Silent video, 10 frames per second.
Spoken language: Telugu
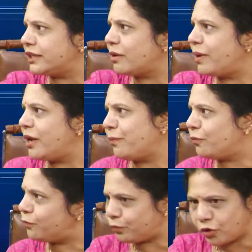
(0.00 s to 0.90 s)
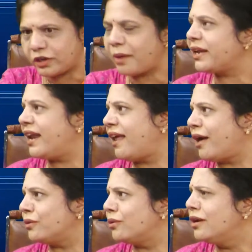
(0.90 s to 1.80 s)
రచబండ ప్రోగ్రామ్కి
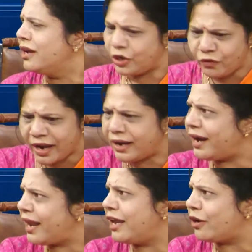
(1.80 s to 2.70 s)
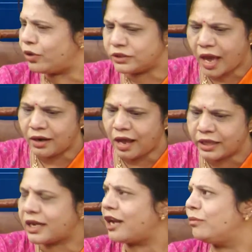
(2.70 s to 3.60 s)
వెళ్ళారు నువ్వు ఎన్నేడన్నా రెండు సార్లు
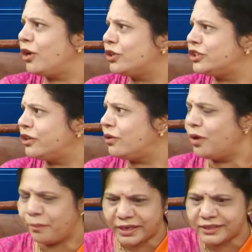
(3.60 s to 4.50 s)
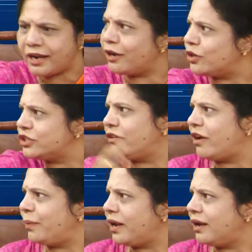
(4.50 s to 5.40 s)
అధికారంలోకి వచ్చినావు ప్రజలలోకి వచ్చినావు
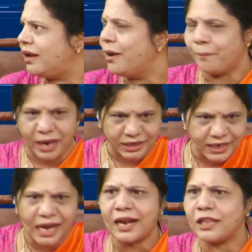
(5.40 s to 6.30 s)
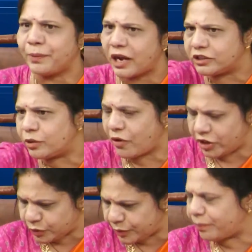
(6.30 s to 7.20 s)
ఎప్పుడైనా ప్రజలలో కదా ప్రగతి భవన్
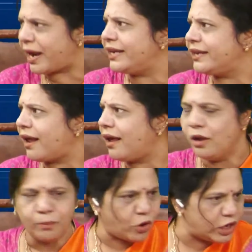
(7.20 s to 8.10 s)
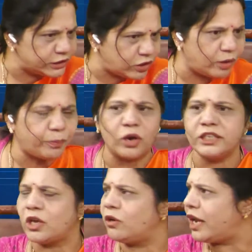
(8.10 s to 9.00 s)
విడిచిపెట్టి బయటికి రా పోలీసు
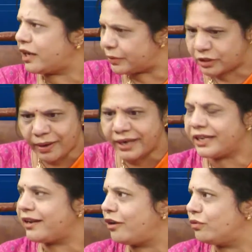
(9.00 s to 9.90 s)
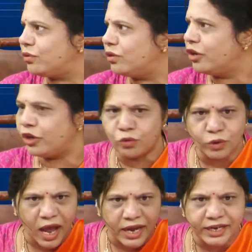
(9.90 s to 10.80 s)
పోలీసులు లేకపోతే బయటికి రా నువ్వు నువ్వు
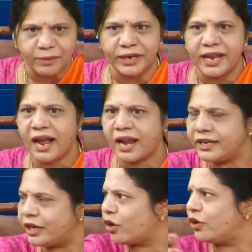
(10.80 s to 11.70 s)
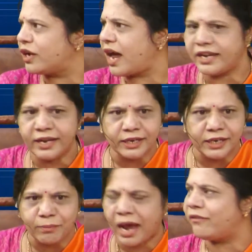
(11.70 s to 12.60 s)
కానీ నీ బిడ్డ కానీ నీ కొడుకు కానీ నీ
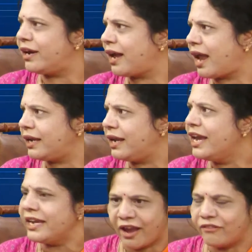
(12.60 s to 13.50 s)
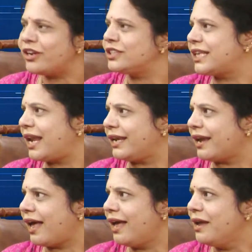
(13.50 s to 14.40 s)
మానవాడు కానీ ఎవరు వస్తారయ్యా